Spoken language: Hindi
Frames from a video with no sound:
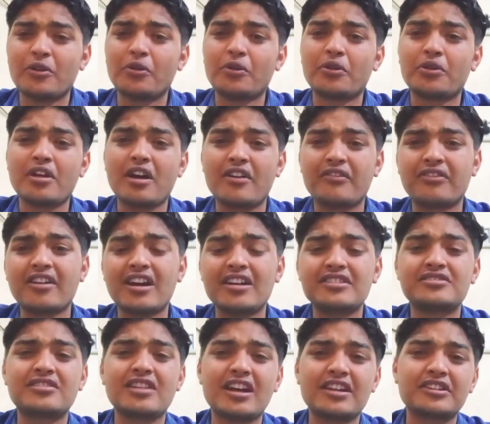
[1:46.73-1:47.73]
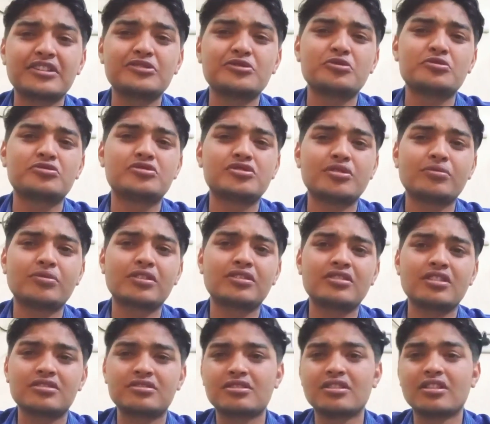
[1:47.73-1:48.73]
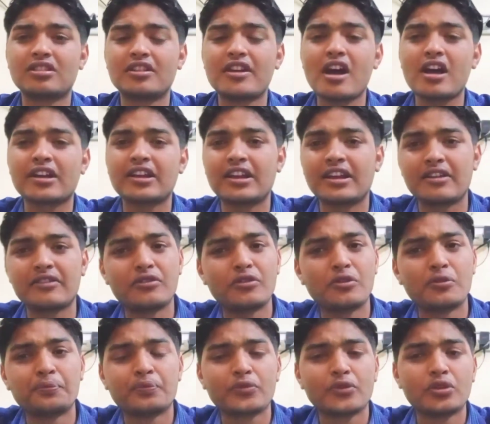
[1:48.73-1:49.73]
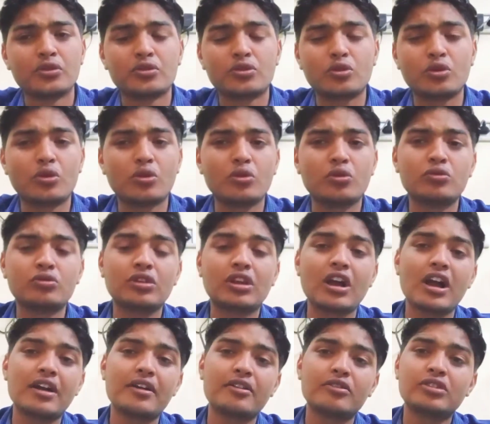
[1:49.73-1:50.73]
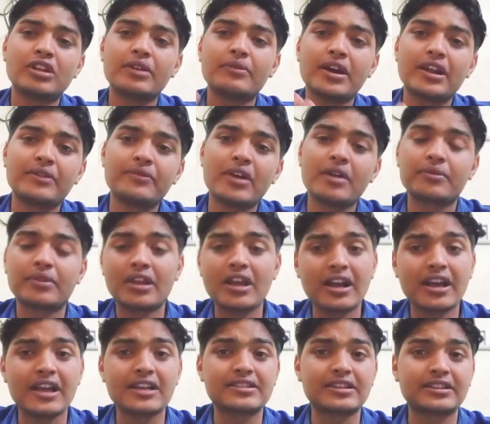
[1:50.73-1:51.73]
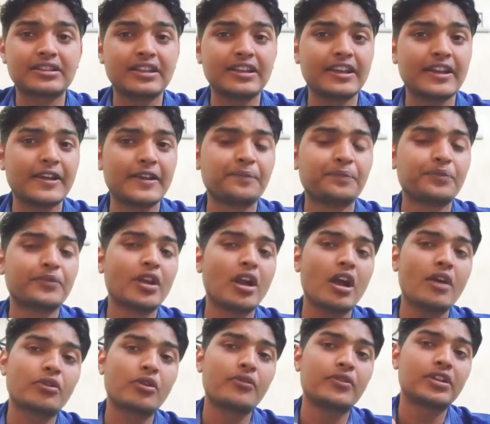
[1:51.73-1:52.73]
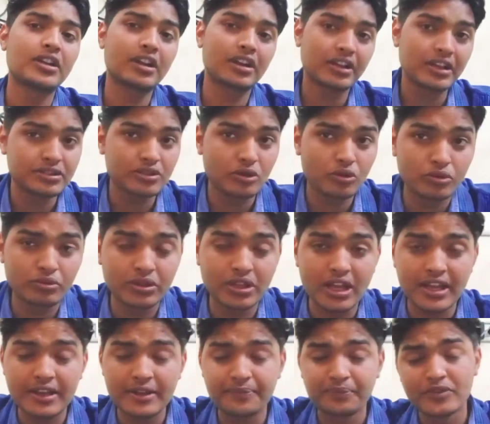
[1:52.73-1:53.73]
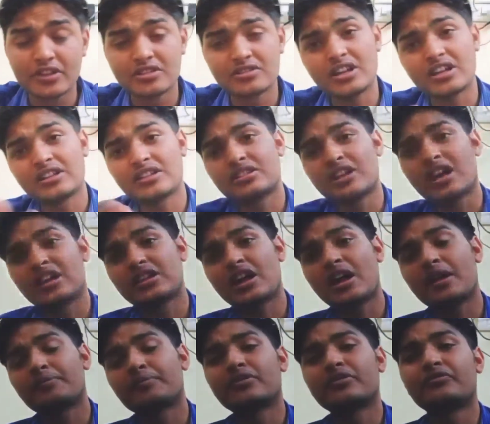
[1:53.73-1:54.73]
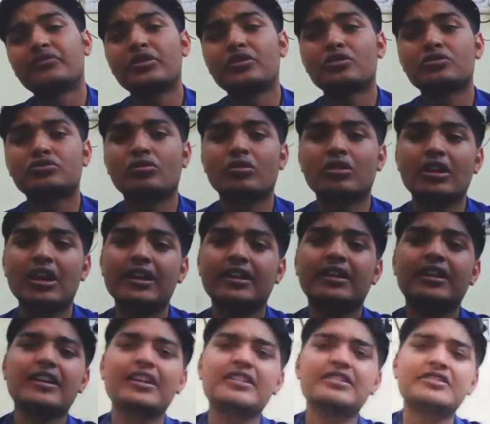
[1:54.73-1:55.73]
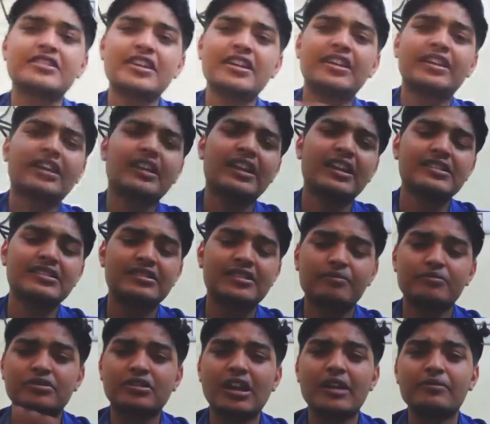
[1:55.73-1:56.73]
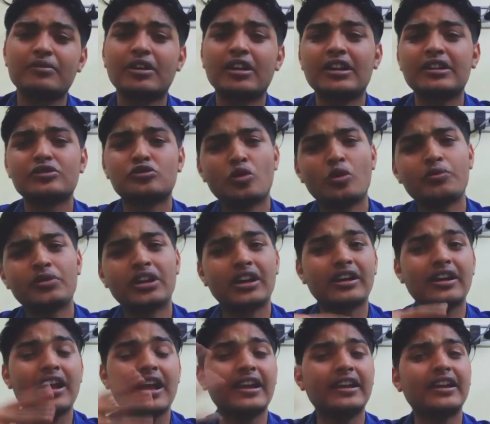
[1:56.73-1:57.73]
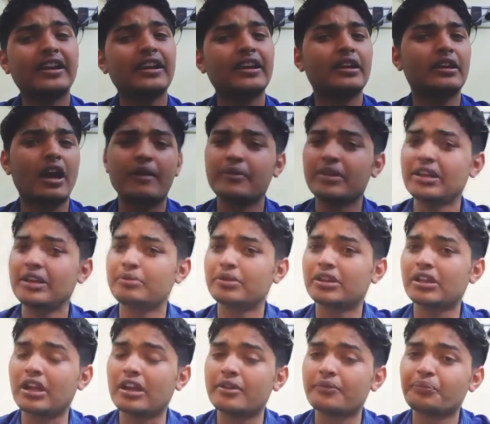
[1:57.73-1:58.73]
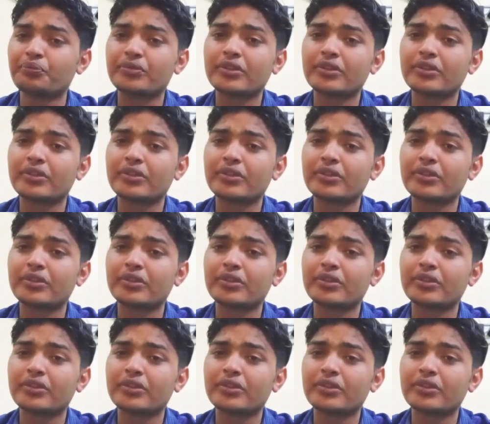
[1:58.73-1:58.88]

और अफ़गानिस्तान के जो ज़बरदस्त लड़ाके हैं वो तो उनका उनके बारे में आप क्या कह सकते हैं आप कमेंट करके ज़रूर बताएं साथ ही साथ आप वीडियोज़ को लाइक करें शेयर करें सब्सक्राइब करें जो भी करना है करें हमें नहीं पता